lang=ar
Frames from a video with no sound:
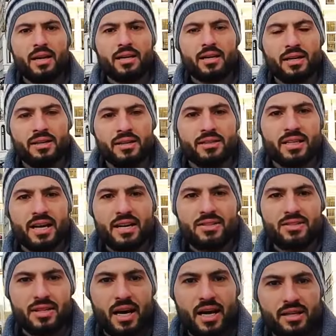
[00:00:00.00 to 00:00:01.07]
راح
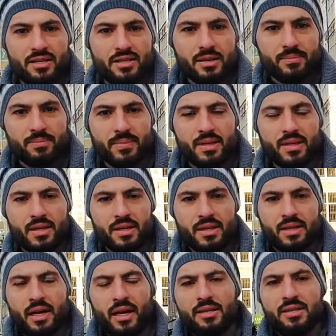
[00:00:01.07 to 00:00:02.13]
نحتاج عدسه
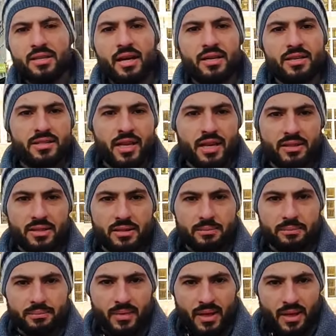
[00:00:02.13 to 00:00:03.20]
العدسه راح
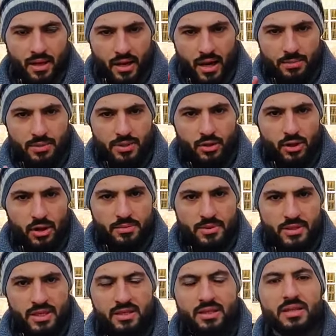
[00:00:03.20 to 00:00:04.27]
نستخدم
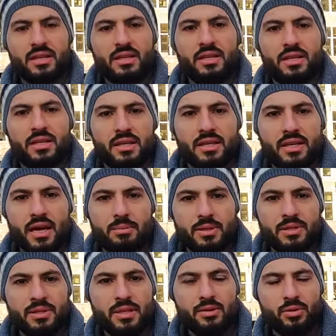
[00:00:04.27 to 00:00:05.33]
55 الى
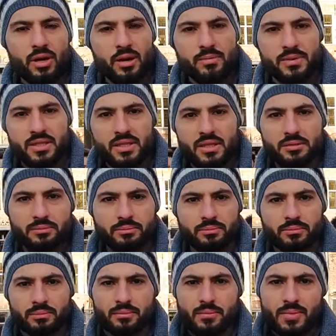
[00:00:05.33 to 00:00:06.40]
250
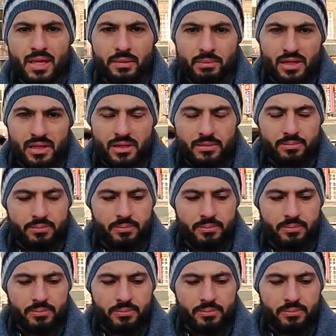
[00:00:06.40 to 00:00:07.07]
مليم